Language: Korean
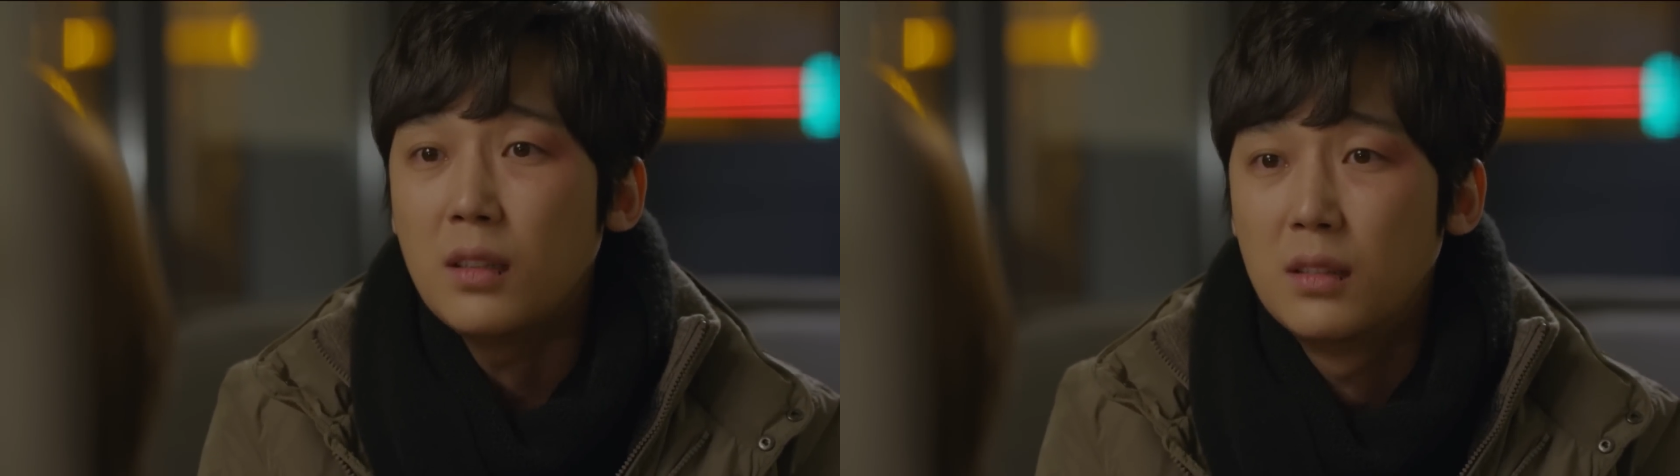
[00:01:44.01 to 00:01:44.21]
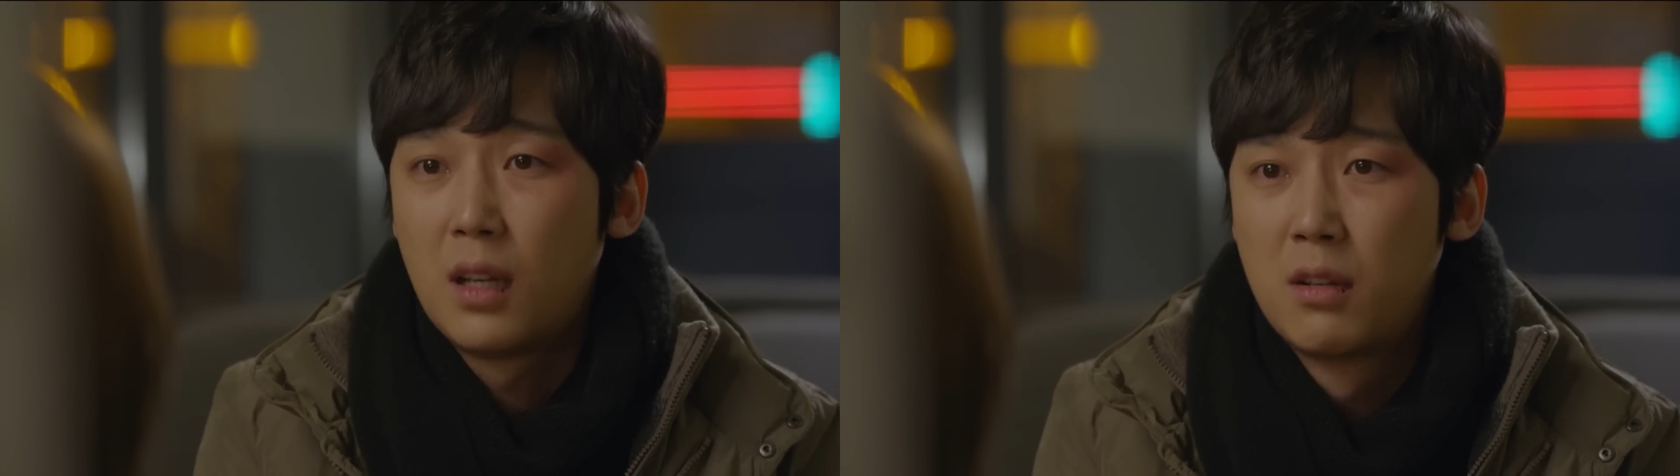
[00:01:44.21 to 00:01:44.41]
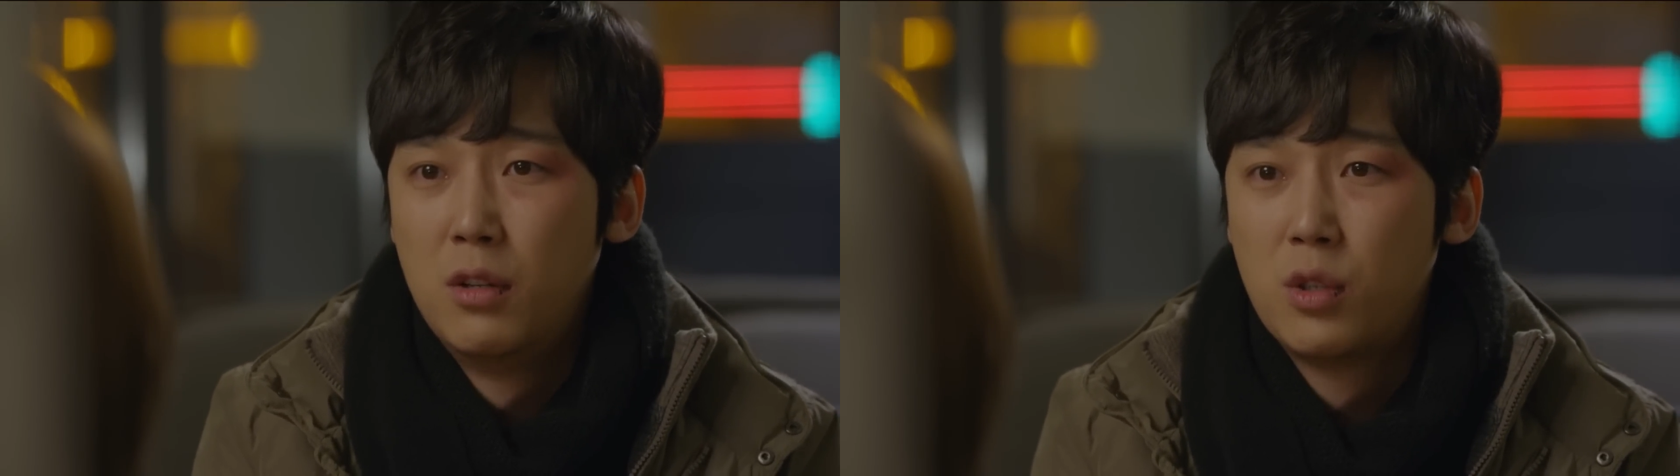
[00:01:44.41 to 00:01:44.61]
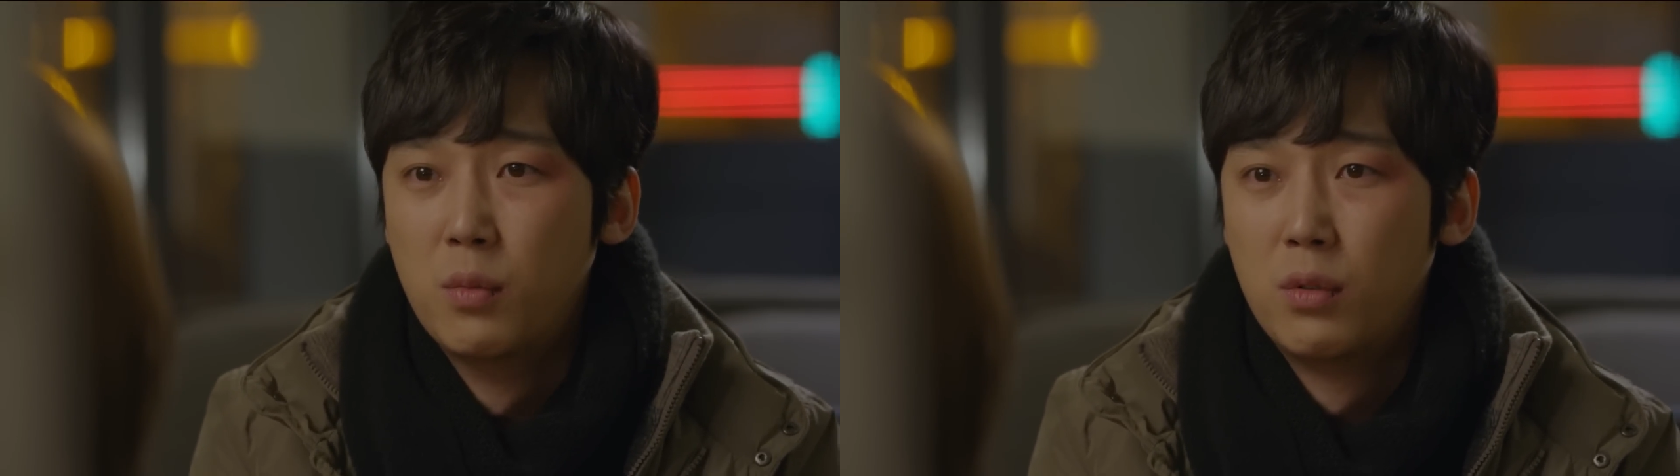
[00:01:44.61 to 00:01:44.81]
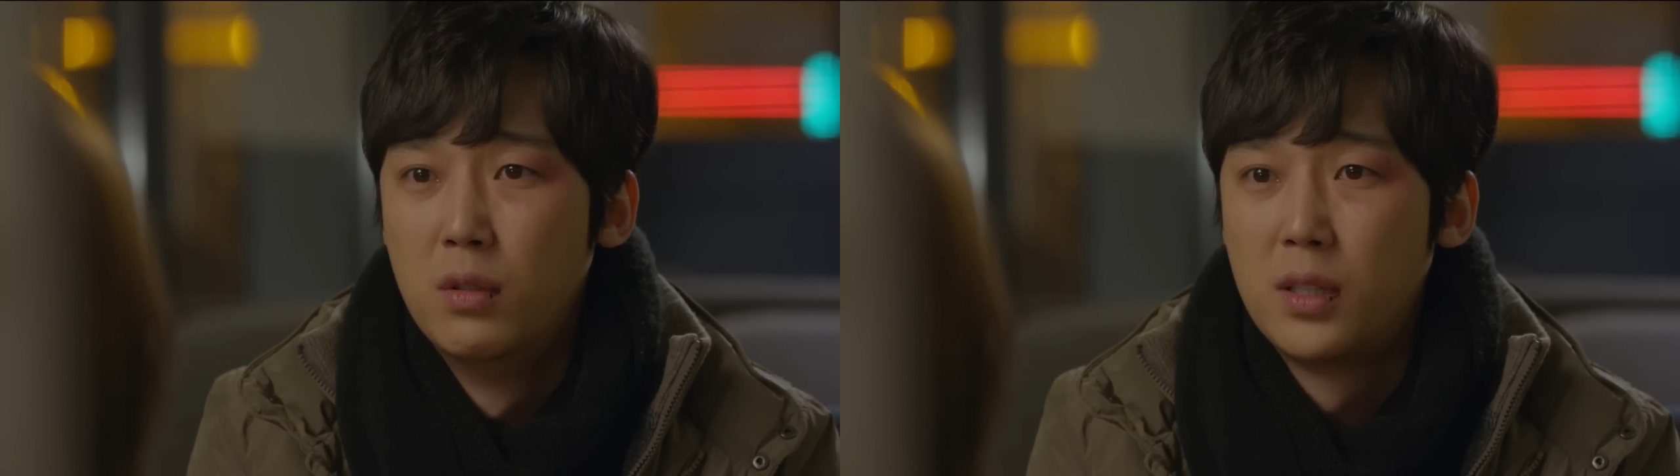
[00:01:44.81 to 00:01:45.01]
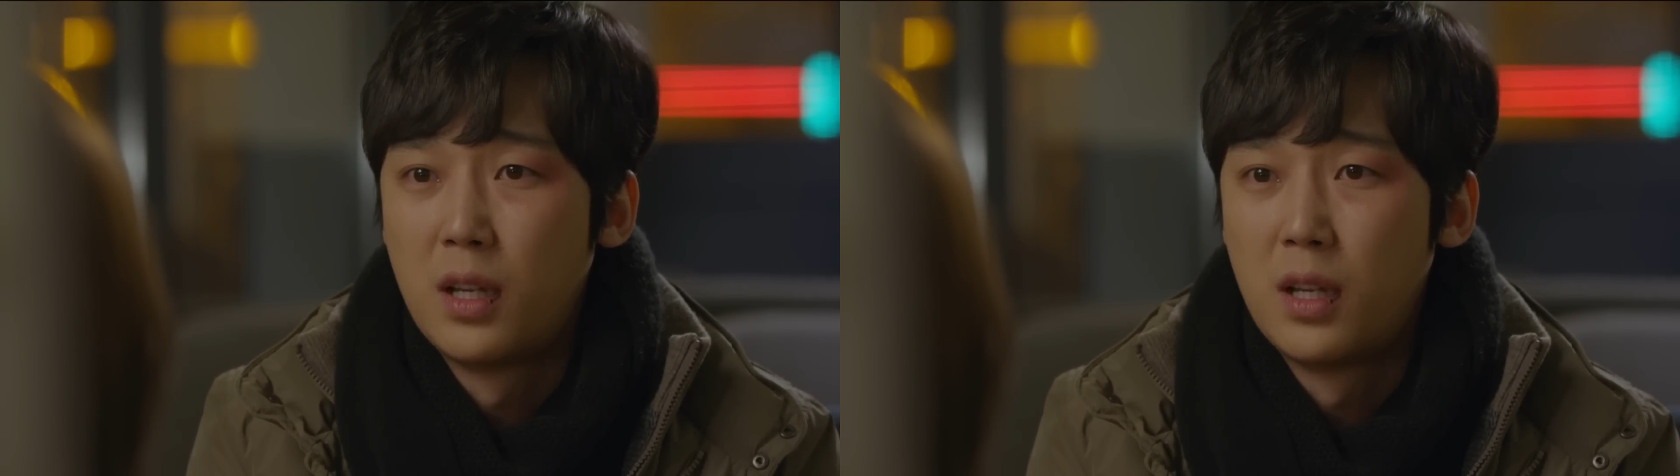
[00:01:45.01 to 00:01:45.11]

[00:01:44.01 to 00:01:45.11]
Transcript: 나 그럴 줄 모르는